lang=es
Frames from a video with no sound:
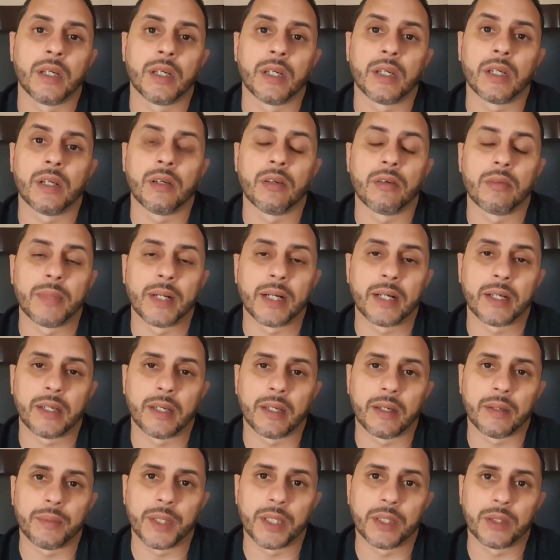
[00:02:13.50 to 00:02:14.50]
lo más
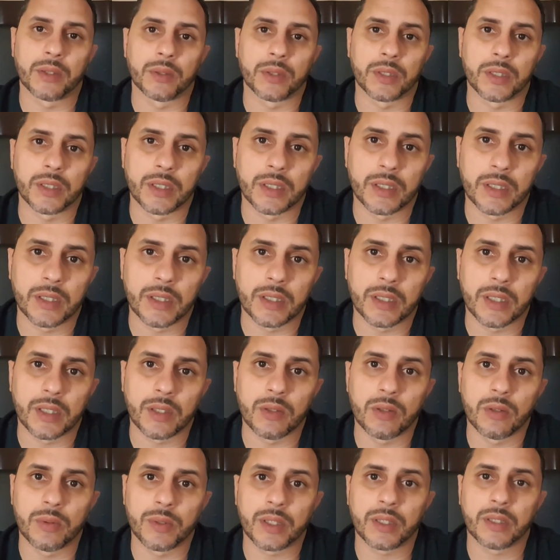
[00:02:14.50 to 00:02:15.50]
que he visto que, te
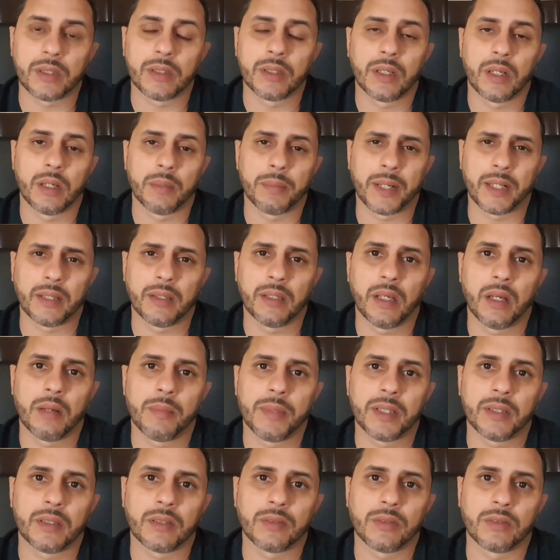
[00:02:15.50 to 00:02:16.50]
cobran. Que
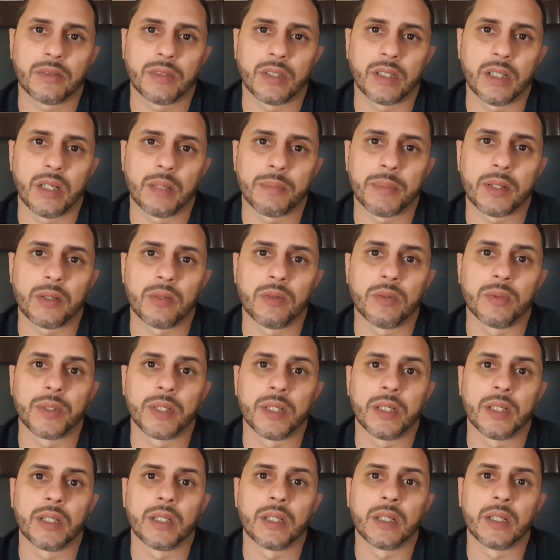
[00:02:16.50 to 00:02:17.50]
prácticamente eso sería para
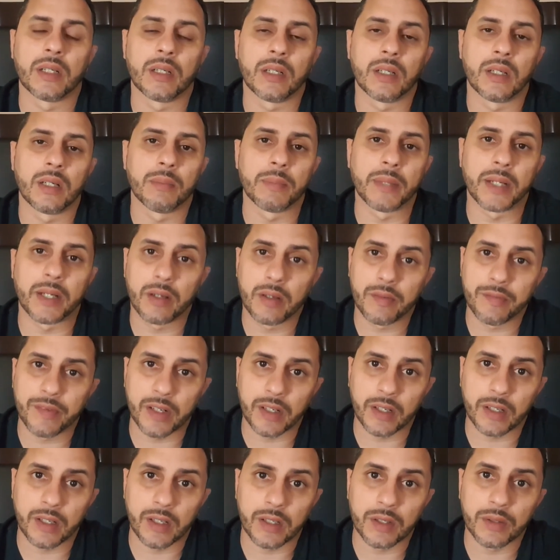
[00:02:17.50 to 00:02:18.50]
cubrir el, manejo y
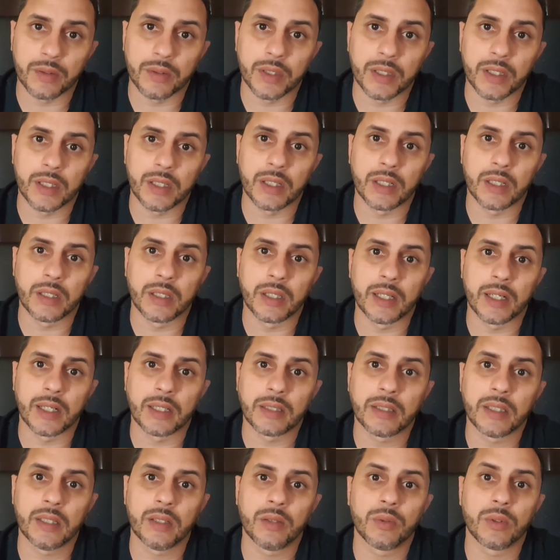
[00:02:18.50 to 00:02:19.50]
franqueo del,
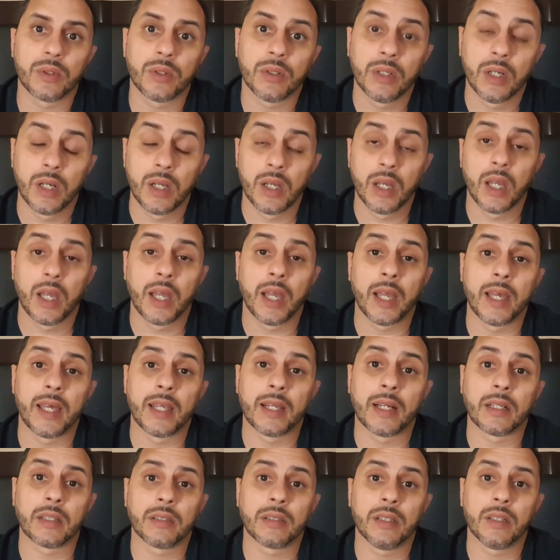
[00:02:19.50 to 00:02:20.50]
artículo.
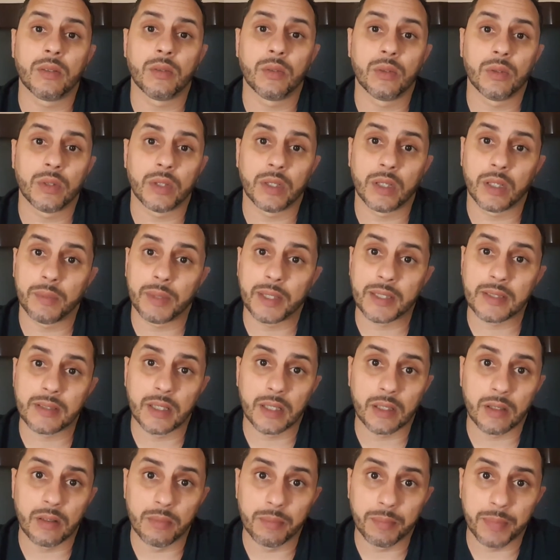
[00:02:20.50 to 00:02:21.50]
El artículo eh, va a
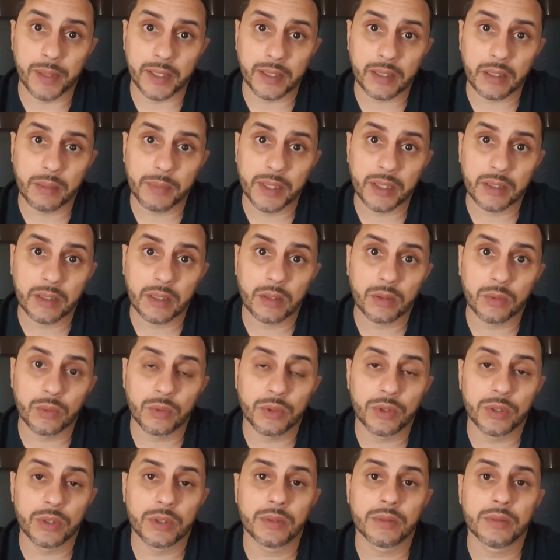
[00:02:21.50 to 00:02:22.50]
ser completamente
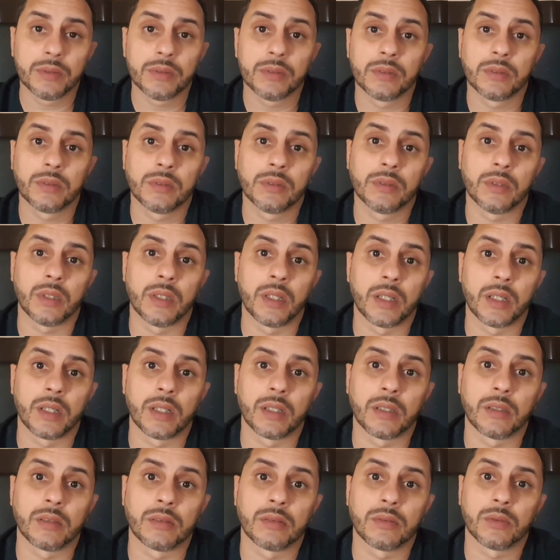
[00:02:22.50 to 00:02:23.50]
tuyo.
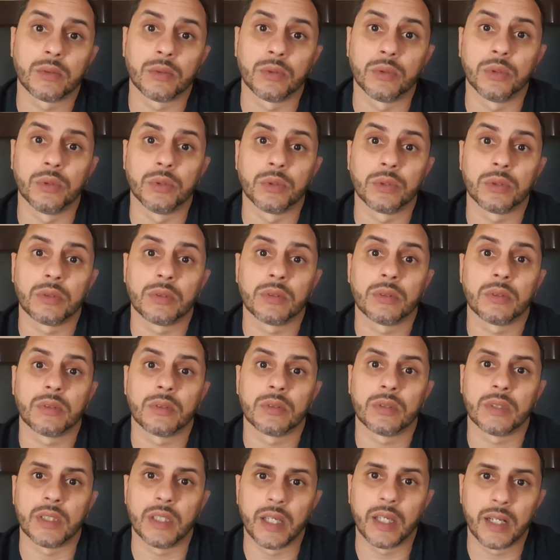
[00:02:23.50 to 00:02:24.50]
Eh, tú
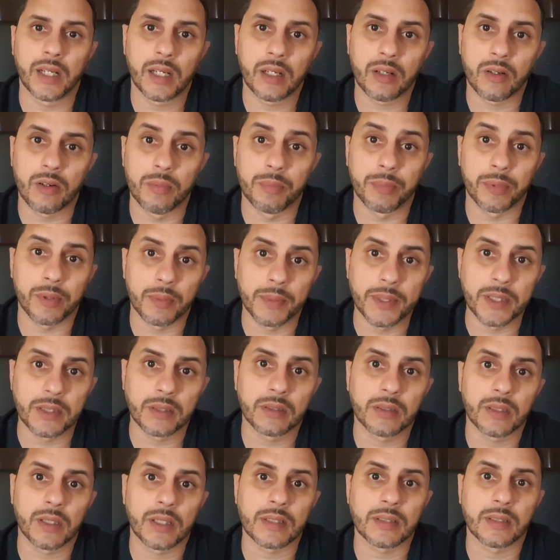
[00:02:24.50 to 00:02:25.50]
tienes el
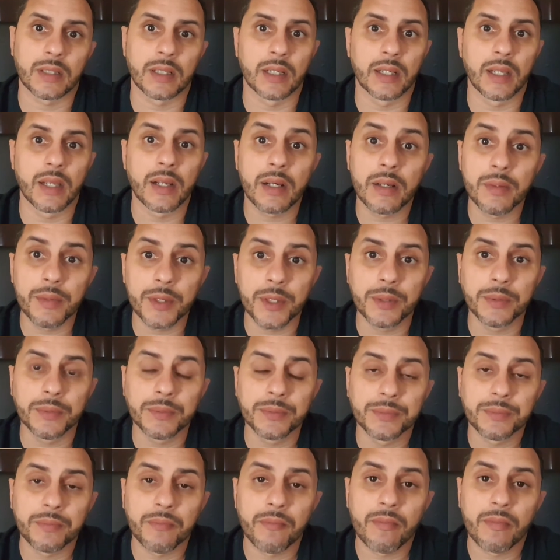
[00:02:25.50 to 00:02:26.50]
compromiso de hacerle
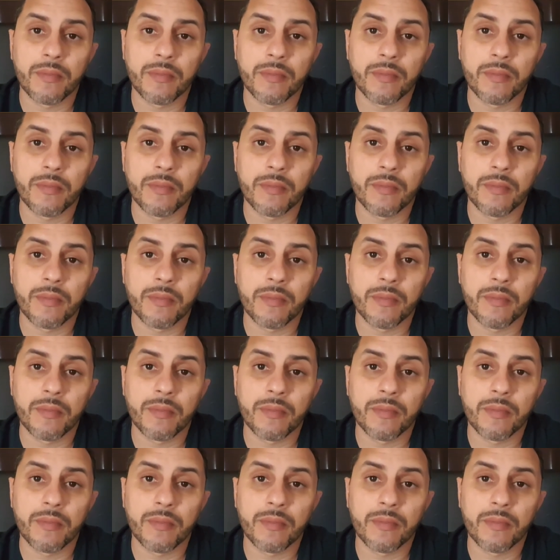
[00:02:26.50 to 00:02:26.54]
review